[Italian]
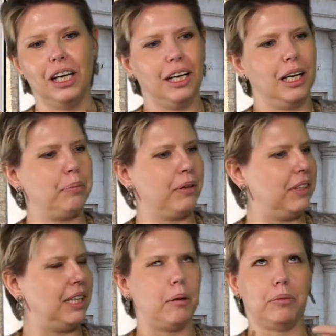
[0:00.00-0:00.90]
e
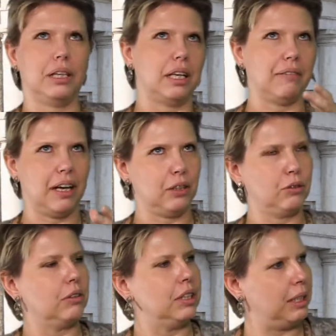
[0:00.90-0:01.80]
prevediamo di arrivare
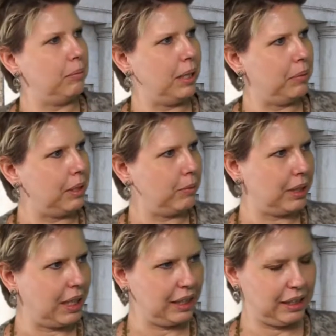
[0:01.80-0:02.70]
intorno ai 6.000 metri
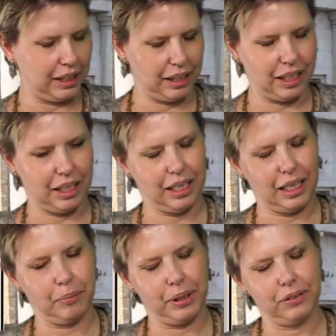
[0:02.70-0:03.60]
quadrati a,
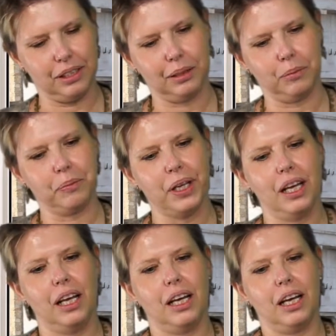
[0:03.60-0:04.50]
a brevissimo.
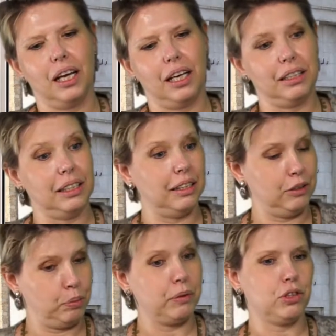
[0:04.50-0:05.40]
Eh, di, di,
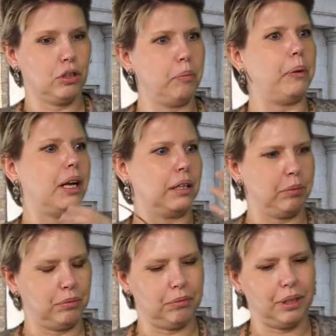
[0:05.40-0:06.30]
superficie coperta
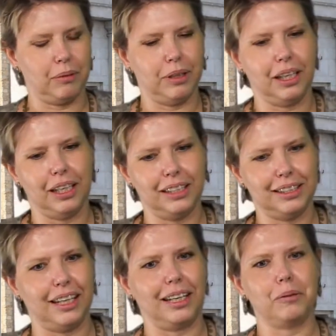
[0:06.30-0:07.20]
per tutta quella
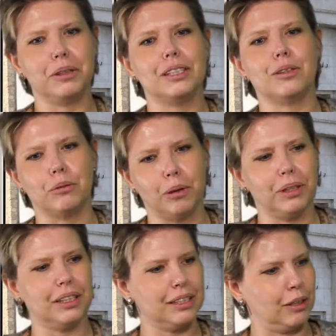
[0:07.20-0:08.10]
esterna, quindi
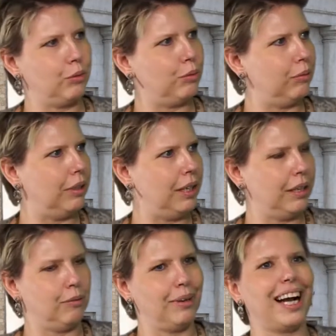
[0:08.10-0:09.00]
sicuramente è stata un,
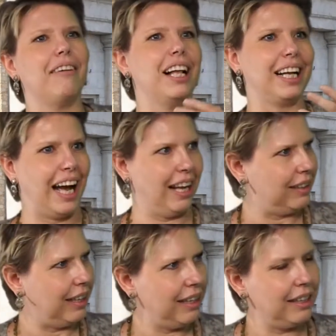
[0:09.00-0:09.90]
una
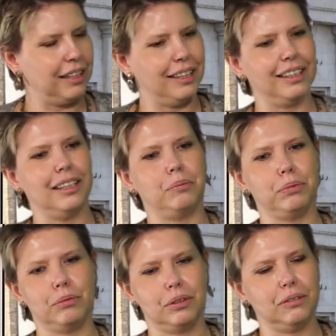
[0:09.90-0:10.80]
cavalcata eh, dal
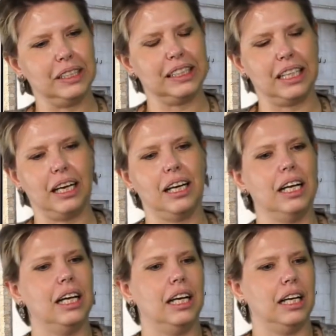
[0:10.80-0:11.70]
punto di vista
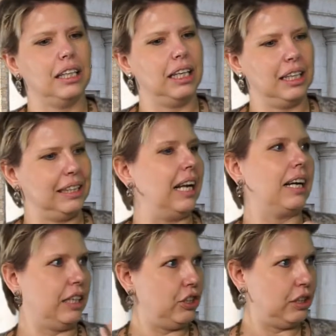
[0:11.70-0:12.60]
del, della
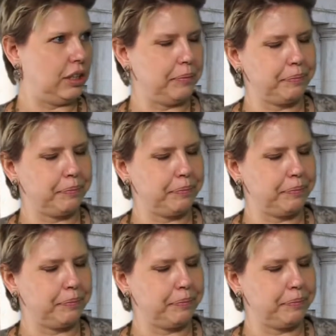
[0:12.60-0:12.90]
crescita